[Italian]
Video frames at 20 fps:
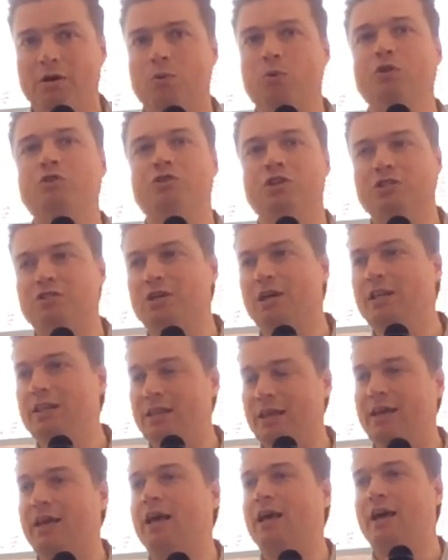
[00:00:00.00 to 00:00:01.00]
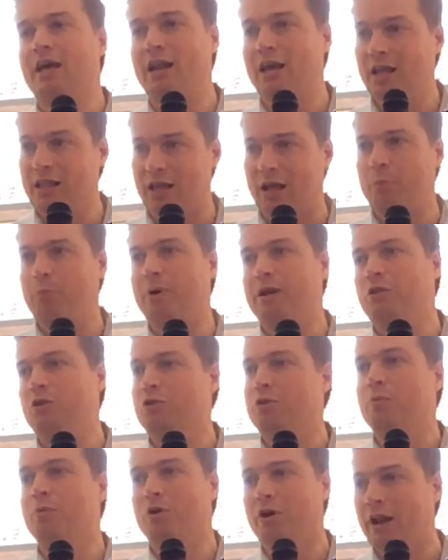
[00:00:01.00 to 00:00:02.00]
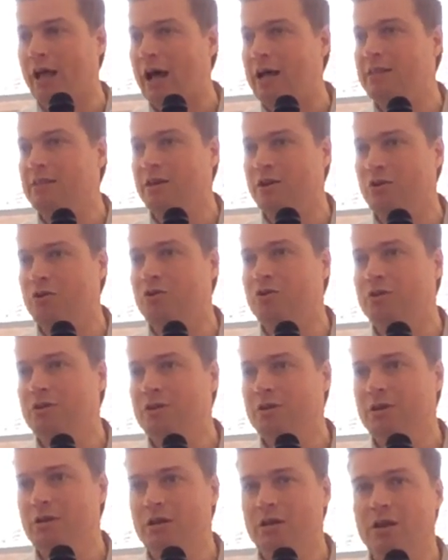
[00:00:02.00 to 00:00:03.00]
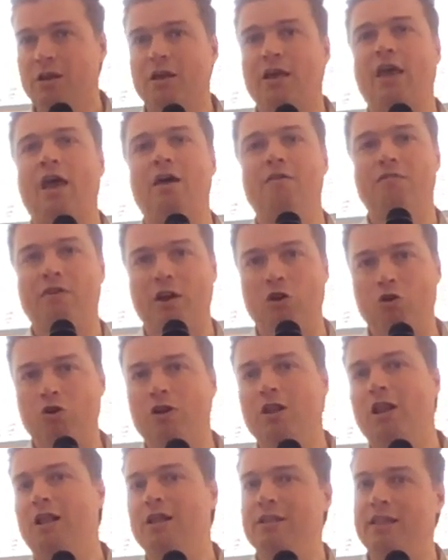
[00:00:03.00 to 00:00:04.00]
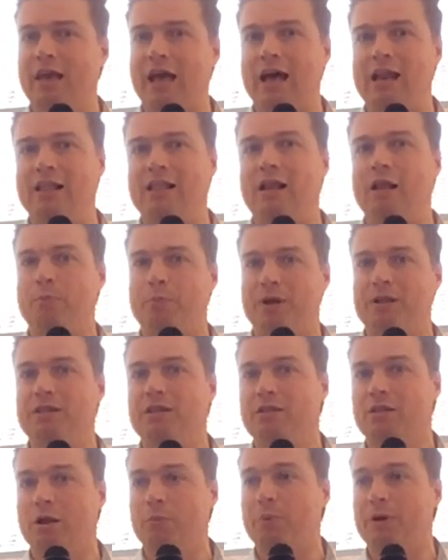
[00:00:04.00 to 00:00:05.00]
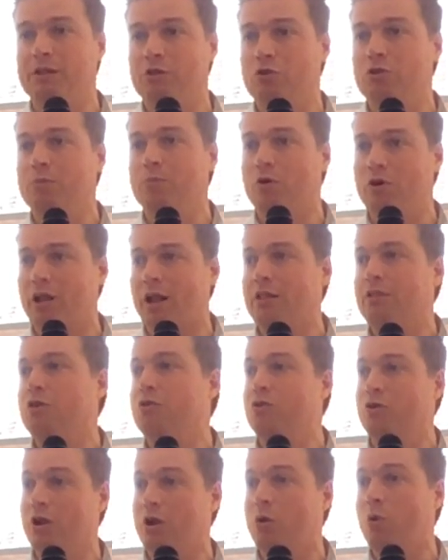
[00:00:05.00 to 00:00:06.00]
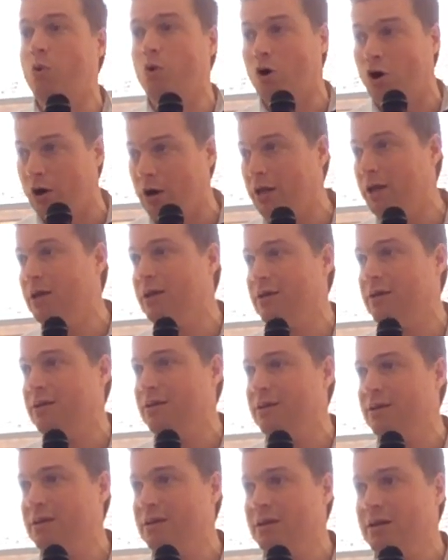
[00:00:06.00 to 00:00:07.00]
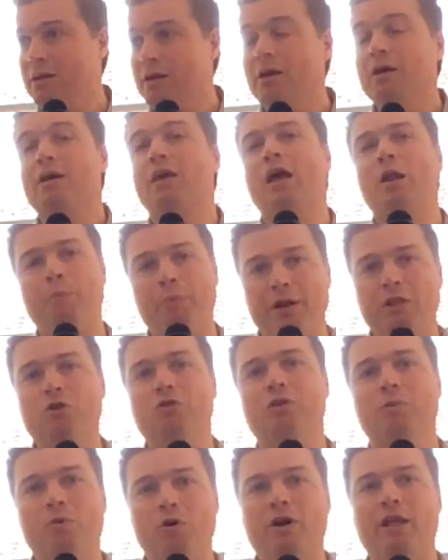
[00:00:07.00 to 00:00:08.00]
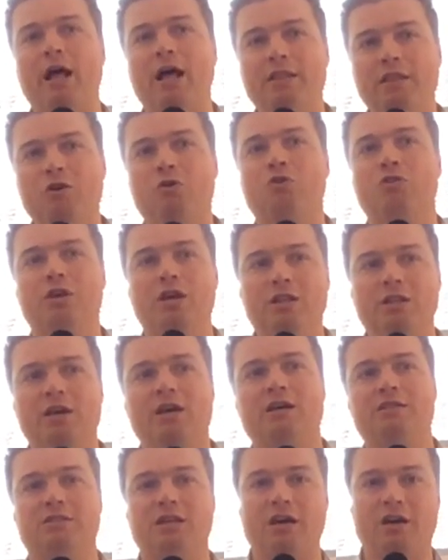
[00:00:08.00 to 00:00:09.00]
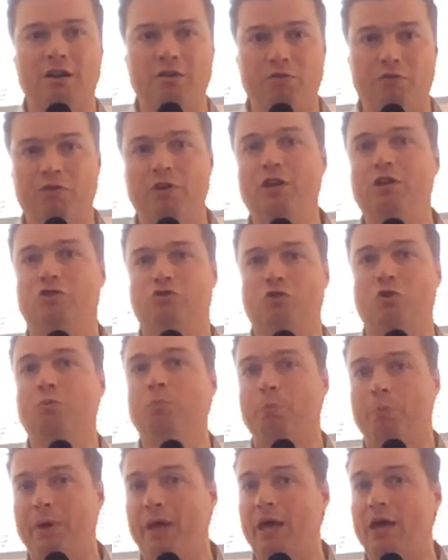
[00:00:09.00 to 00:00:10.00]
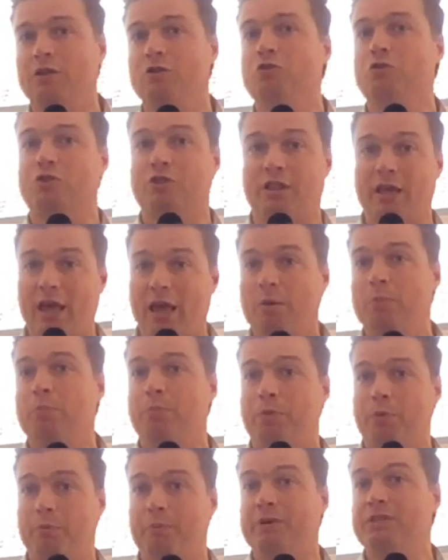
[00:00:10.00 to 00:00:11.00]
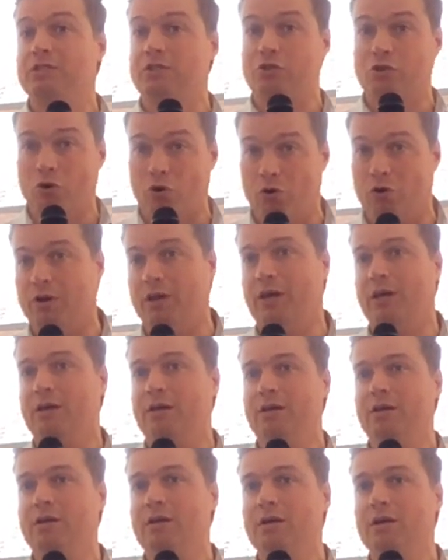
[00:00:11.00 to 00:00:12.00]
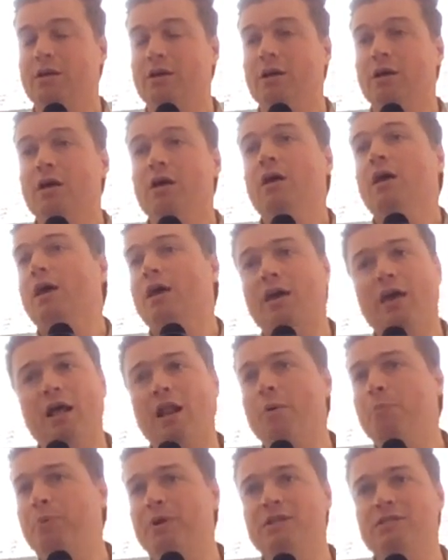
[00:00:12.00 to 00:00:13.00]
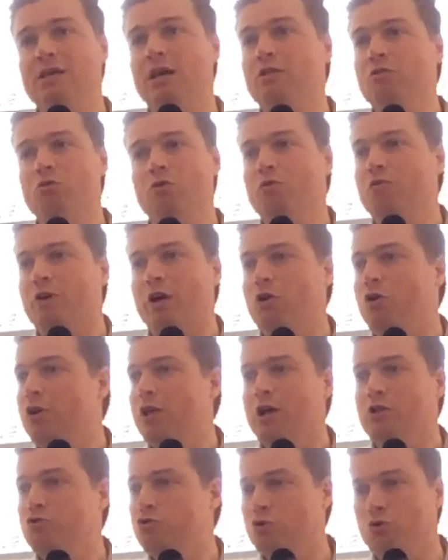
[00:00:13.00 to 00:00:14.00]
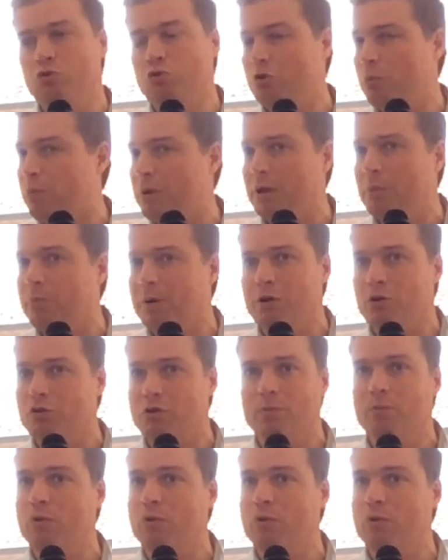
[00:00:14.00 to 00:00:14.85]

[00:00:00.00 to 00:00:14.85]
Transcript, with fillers: Qui c'è gente che crede al Partito Democratico, che ha i valori e gli ideali partita, del Partito Democratico nel cuore, che al Partito Democratico dedica sacrificio, impegno, tempo, passione e che rappresenta un valore aggiunto per il Partito